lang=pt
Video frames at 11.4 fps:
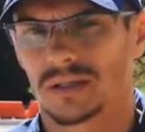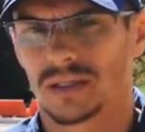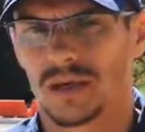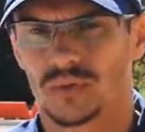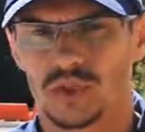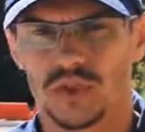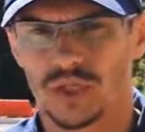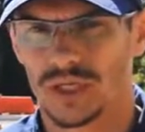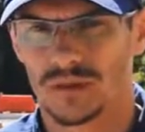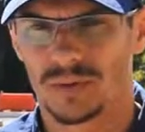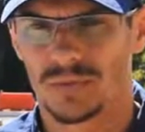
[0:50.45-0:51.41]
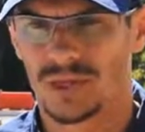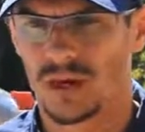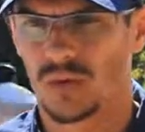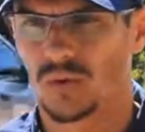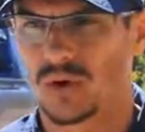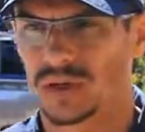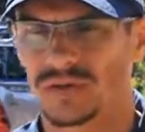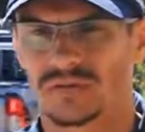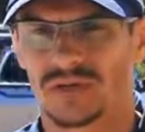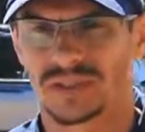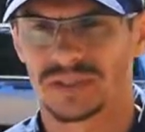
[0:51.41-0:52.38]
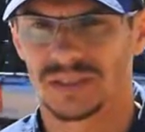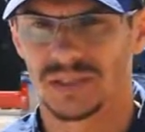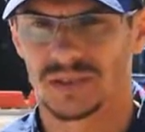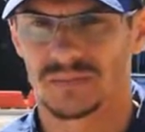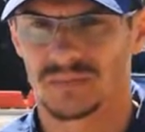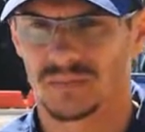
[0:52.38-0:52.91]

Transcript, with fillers: não ingerir bebida alcoólica e fazer